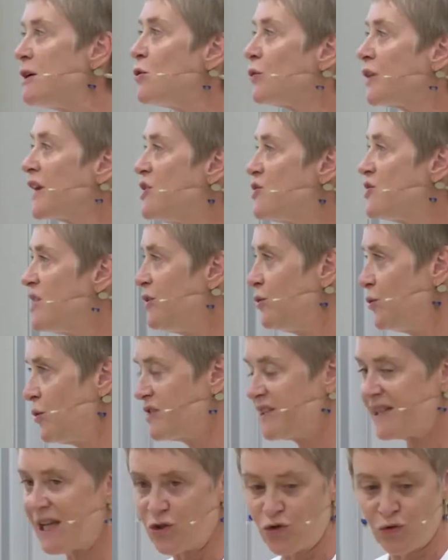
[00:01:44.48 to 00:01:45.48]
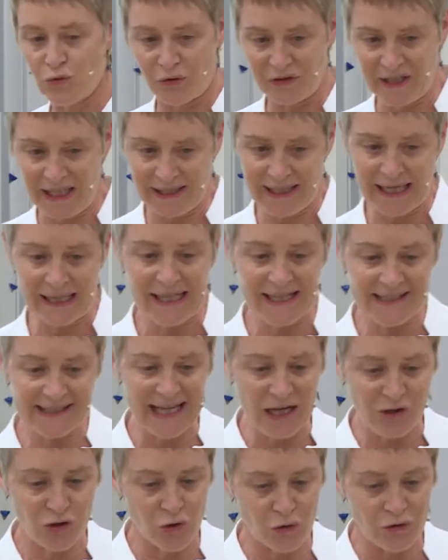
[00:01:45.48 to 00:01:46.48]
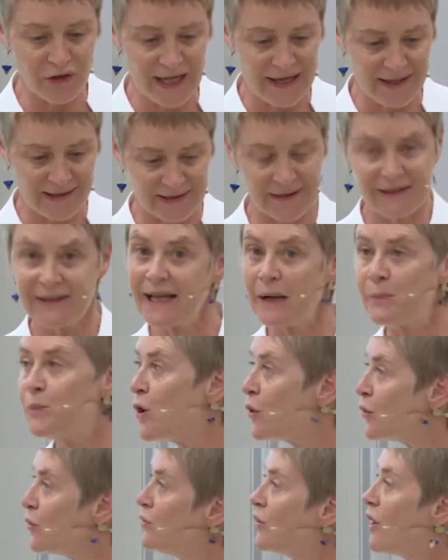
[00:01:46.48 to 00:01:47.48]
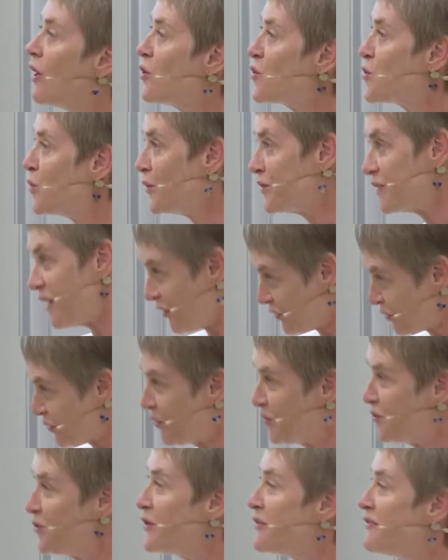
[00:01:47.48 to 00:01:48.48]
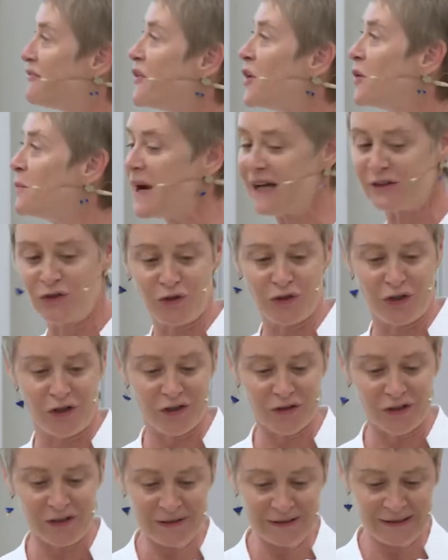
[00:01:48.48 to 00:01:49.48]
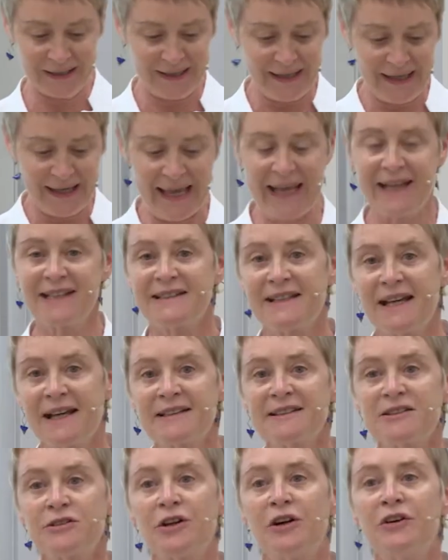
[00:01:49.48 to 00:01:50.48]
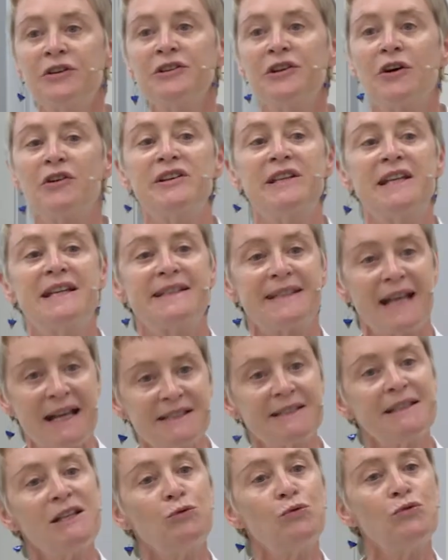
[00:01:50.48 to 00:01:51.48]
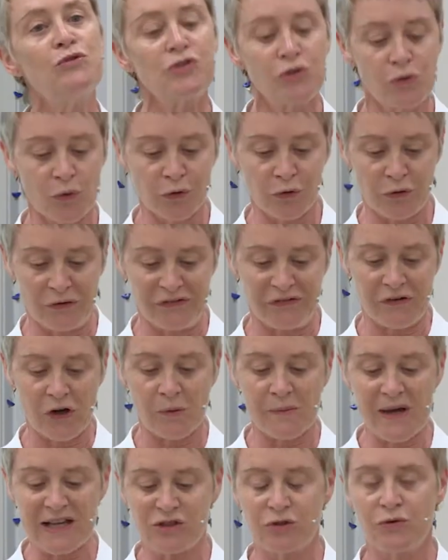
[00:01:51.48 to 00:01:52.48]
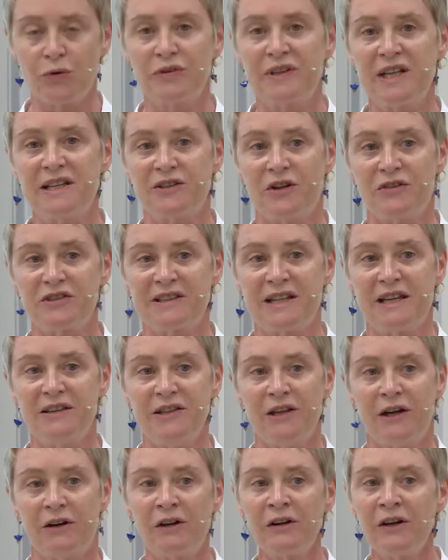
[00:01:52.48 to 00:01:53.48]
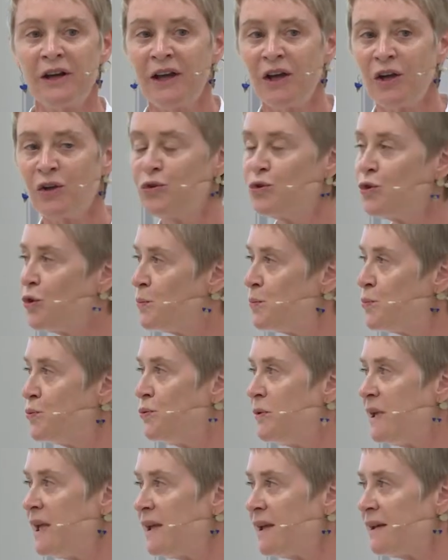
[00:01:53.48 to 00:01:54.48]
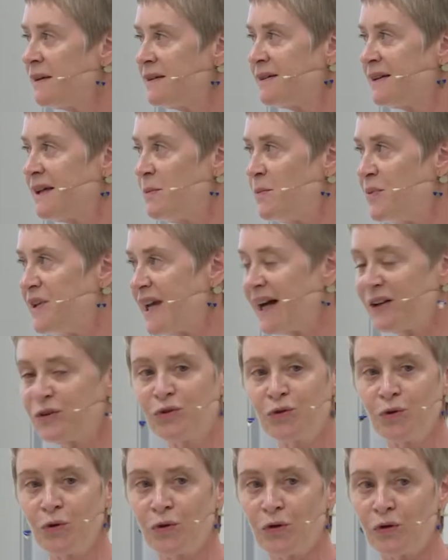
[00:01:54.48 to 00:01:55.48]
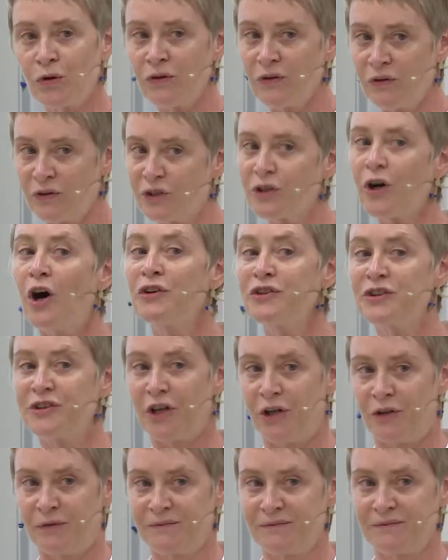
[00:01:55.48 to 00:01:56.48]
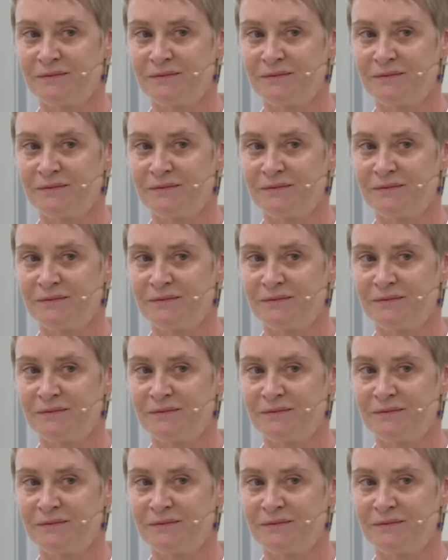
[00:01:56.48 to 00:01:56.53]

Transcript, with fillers: l'origine de cette journée Quelle est sa genèse D'abord, une rencontre entre deux formateurs exerçant dans des institutions de formation des enseignants depuis bientôt 30 ans,